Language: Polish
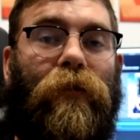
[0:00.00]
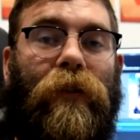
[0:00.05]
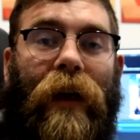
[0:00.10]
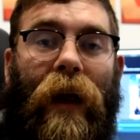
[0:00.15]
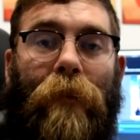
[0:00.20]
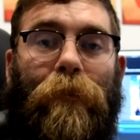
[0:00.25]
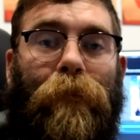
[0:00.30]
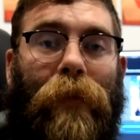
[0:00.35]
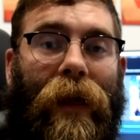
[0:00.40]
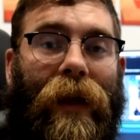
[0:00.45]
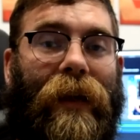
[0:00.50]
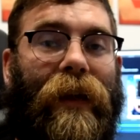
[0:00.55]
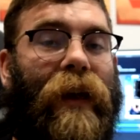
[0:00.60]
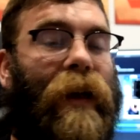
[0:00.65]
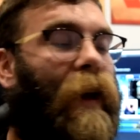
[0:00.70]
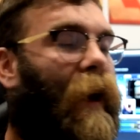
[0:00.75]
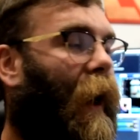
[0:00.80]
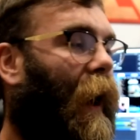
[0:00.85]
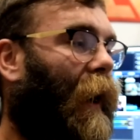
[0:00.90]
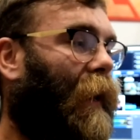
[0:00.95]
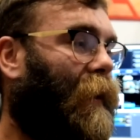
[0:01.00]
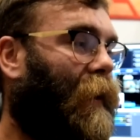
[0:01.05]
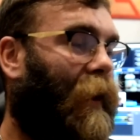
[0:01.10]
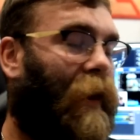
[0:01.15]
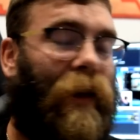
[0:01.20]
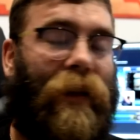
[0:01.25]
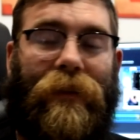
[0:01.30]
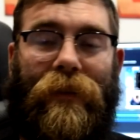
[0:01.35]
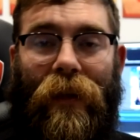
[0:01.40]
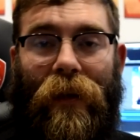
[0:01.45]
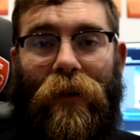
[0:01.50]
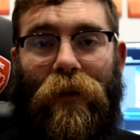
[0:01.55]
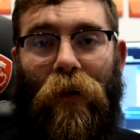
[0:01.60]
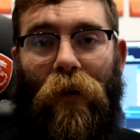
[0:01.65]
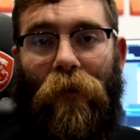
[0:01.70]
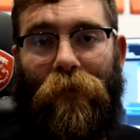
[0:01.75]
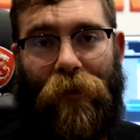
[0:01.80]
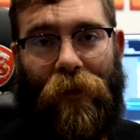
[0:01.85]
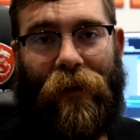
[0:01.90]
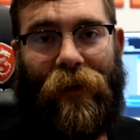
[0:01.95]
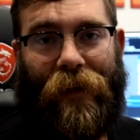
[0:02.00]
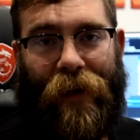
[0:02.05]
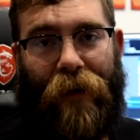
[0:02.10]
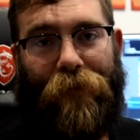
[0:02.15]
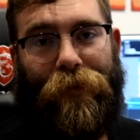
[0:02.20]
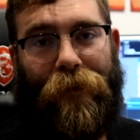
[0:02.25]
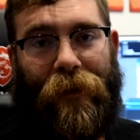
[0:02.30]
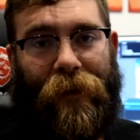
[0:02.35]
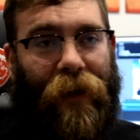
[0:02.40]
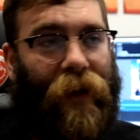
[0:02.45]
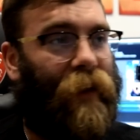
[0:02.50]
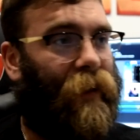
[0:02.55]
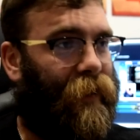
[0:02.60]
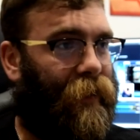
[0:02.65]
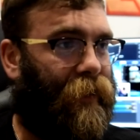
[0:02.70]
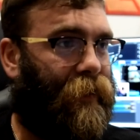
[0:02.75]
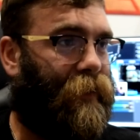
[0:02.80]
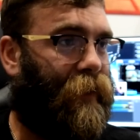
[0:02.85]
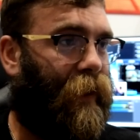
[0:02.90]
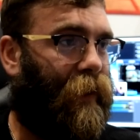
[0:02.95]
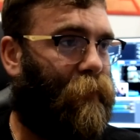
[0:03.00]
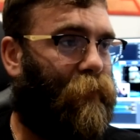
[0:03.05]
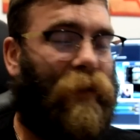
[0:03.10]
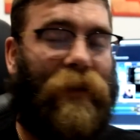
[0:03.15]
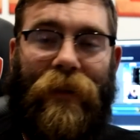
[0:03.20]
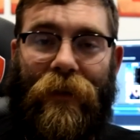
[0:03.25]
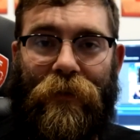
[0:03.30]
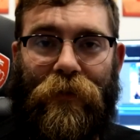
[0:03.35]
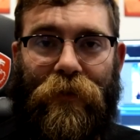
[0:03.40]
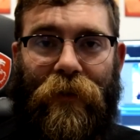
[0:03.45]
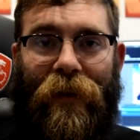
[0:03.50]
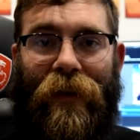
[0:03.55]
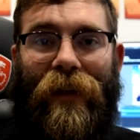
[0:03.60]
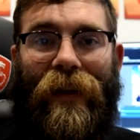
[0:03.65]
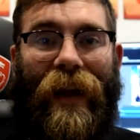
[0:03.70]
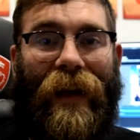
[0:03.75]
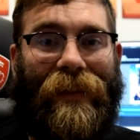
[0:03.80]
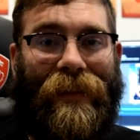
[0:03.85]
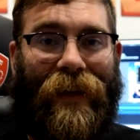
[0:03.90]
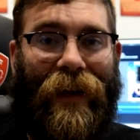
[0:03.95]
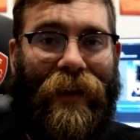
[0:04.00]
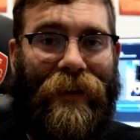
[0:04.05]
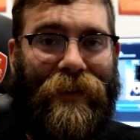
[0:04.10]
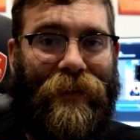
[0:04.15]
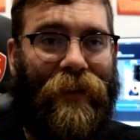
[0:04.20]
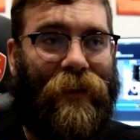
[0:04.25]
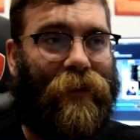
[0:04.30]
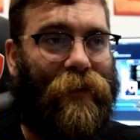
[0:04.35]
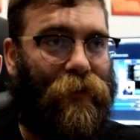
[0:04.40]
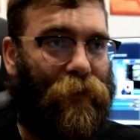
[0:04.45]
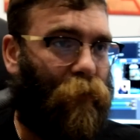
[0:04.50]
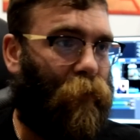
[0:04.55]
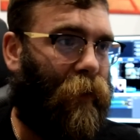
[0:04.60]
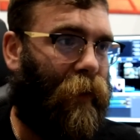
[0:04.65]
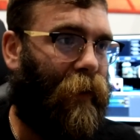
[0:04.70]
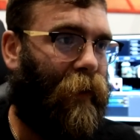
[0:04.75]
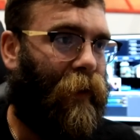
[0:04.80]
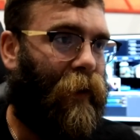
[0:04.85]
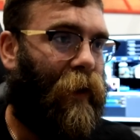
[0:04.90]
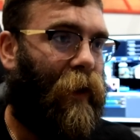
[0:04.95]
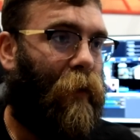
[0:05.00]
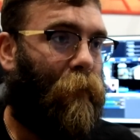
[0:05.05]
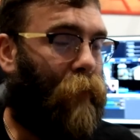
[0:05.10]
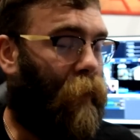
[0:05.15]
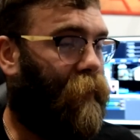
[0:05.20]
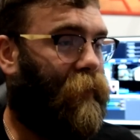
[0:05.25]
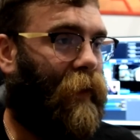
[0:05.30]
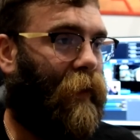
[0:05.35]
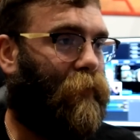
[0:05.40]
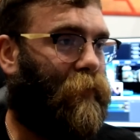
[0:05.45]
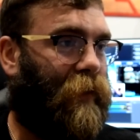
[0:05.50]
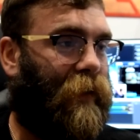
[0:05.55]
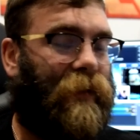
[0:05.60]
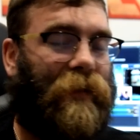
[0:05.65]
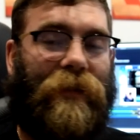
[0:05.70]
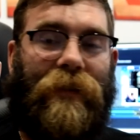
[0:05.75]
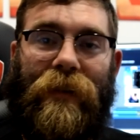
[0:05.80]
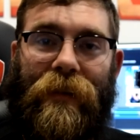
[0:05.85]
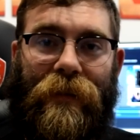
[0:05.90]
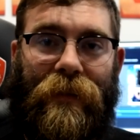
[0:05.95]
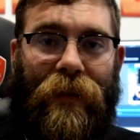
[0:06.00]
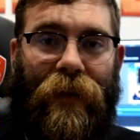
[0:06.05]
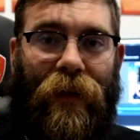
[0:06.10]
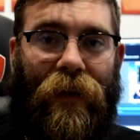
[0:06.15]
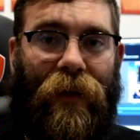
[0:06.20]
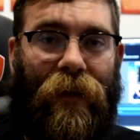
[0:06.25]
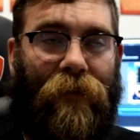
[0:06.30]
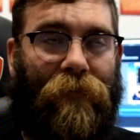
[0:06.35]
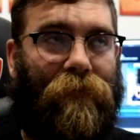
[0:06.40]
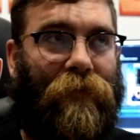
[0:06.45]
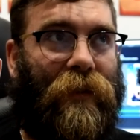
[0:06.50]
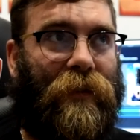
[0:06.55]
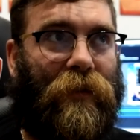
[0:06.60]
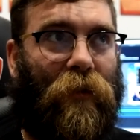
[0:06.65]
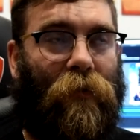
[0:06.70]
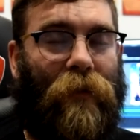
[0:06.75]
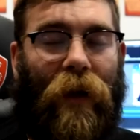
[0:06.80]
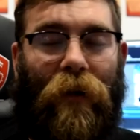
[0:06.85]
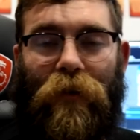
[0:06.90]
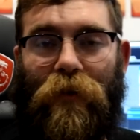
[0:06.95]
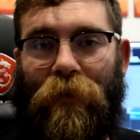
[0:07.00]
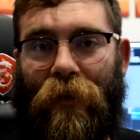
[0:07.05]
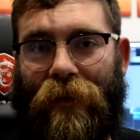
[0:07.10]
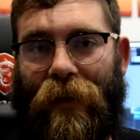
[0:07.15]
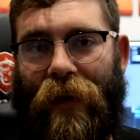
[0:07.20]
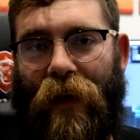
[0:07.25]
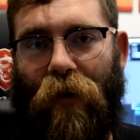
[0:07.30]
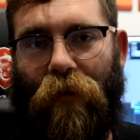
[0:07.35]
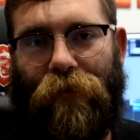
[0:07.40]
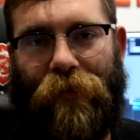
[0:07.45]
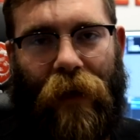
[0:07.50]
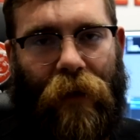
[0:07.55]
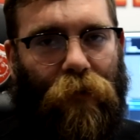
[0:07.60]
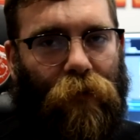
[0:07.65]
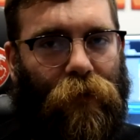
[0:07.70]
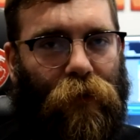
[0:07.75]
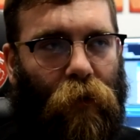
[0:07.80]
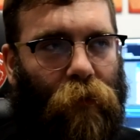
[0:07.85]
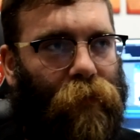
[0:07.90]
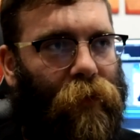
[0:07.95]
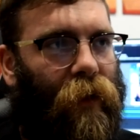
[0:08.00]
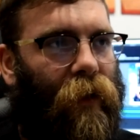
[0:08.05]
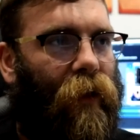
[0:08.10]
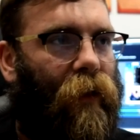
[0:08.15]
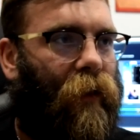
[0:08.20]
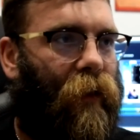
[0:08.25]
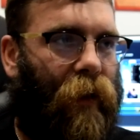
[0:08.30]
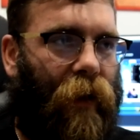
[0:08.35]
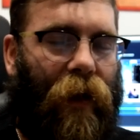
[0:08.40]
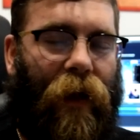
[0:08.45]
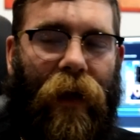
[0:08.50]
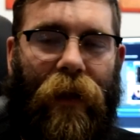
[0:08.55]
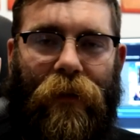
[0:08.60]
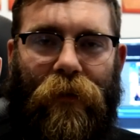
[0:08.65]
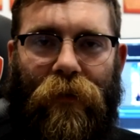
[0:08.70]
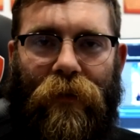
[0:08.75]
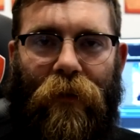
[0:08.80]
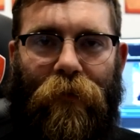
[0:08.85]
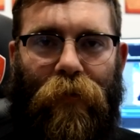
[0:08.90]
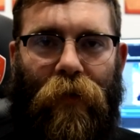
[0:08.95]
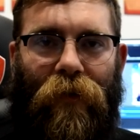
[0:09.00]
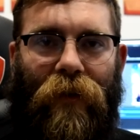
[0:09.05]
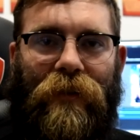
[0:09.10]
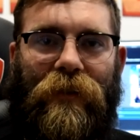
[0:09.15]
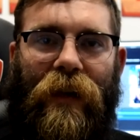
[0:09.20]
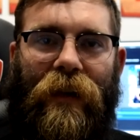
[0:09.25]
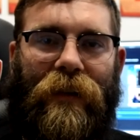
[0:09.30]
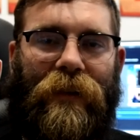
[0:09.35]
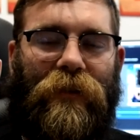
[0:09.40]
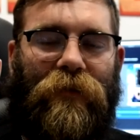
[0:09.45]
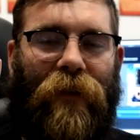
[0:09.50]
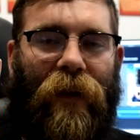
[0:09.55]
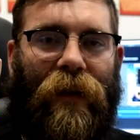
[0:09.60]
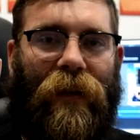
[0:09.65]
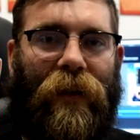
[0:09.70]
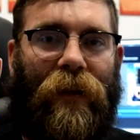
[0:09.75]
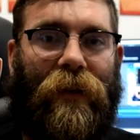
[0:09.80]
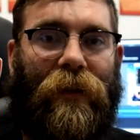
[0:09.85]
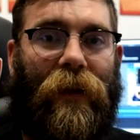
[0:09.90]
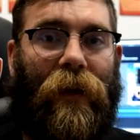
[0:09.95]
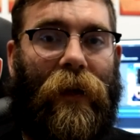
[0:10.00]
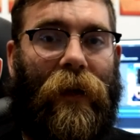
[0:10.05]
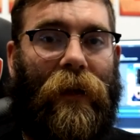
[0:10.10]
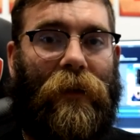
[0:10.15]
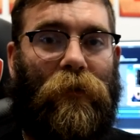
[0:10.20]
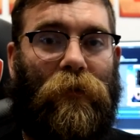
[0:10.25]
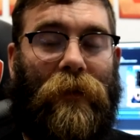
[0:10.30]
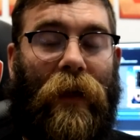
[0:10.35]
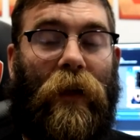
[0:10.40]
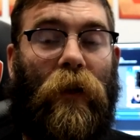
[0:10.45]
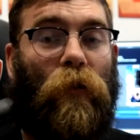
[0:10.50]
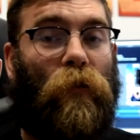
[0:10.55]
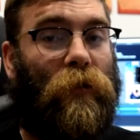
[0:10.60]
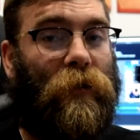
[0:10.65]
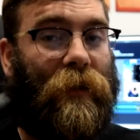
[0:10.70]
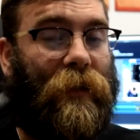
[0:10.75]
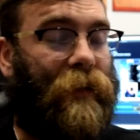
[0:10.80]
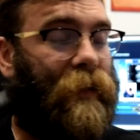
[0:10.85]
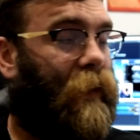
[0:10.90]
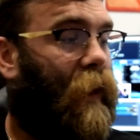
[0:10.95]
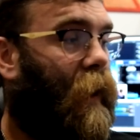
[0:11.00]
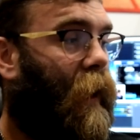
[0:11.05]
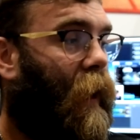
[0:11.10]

w gameplay, a nie tylko w grafikę i ten mityczny ray tracing, który pewnie przez niski, niską jakość materiałów na YouTube E, no nie prowadzi jakichś wielkich e, tutaj różnic.